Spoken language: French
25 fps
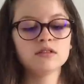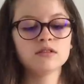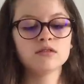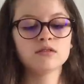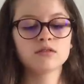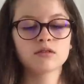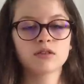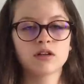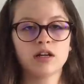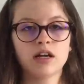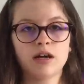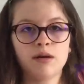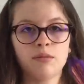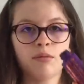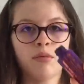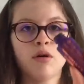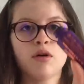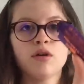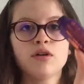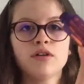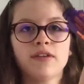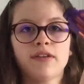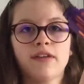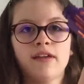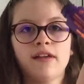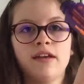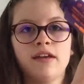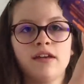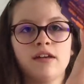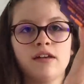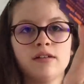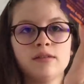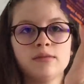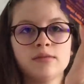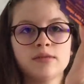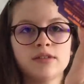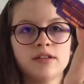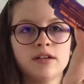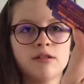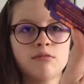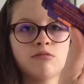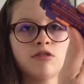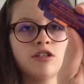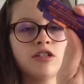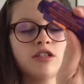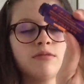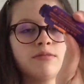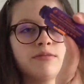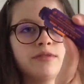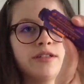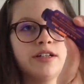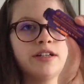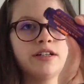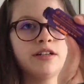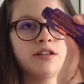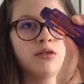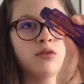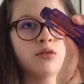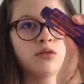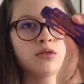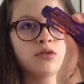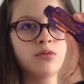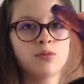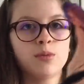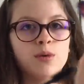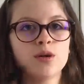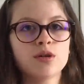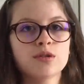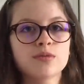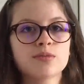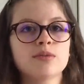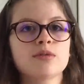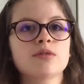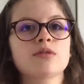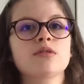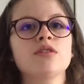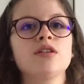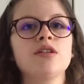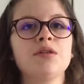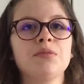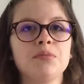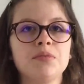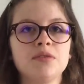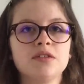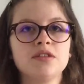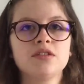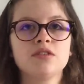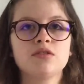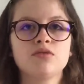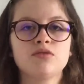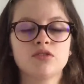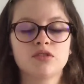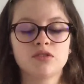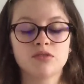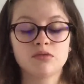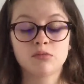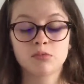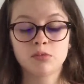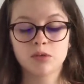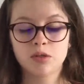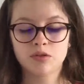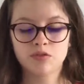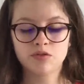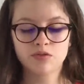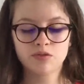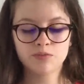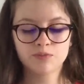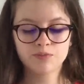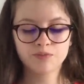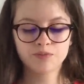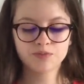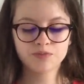Donc la brosse, elle est comme ça. Moi j'aime bien les grosses brosses parce que les petites, enfin bref.